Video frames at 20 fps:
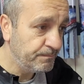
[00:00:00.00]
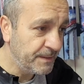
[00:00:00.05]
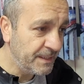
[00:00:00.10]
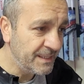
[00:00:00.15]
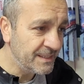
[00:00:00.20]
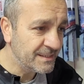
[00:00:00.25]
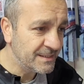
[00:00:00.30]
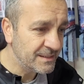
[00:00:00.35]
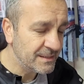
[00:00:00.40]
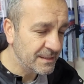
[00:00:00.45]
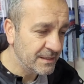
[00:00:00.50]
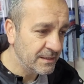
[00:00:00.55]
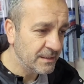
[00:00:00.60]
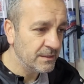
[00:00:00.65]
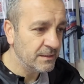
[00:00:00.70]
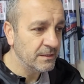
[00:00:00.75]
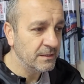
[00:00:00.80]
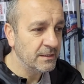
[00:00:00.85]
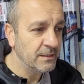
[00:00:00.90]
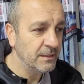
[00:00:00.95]
Biz
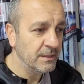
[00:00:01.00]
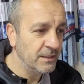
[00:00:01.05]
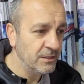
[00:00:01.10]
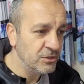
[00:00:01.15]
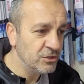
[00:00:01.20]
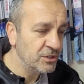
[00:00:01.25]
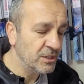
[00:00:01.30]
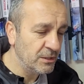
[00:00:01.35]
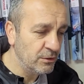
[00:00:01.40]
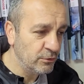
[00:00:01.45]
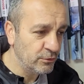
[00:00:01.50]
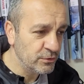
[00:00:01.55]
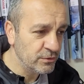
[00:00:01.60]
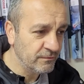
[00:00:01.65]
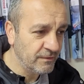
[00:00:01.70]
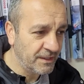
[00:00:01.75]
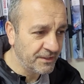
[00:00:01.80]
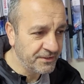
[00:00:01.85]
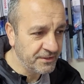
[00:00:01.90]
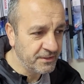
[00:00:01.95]
e, inceliyoruz.
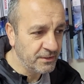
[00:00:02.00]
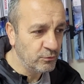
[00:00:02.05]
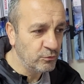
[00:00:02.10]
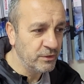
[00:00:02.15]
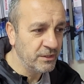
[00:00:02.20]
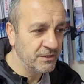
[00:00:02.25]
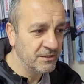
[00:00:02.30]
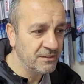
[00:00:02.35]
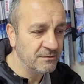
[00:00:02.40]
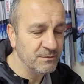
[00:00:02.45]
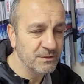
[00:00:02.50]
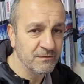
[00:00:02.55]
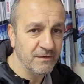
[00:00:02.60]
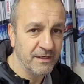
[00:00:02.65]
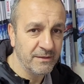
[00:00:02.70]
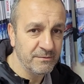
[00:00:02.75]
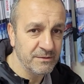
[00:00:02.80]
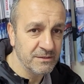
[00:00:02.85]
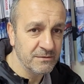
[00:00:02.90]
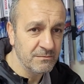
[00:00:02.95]
Varta'dan o yetkimiz
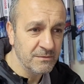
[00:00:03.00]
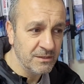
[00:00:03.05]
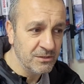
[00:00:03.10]
var bizim.